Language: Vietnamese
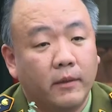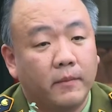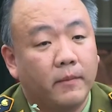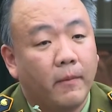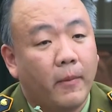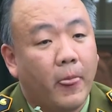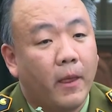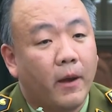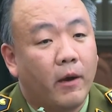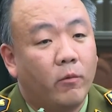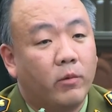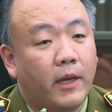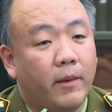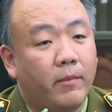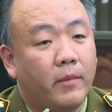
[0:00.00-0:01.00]
tỉnh, thành
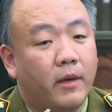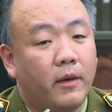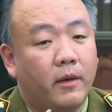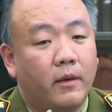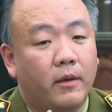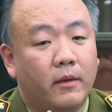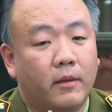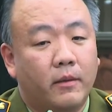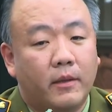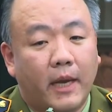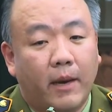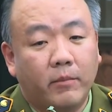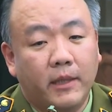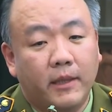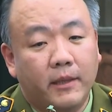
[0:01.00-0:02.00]
phố quán triệt,
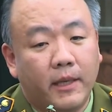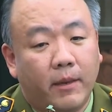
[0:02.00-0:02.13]
chỉ đạo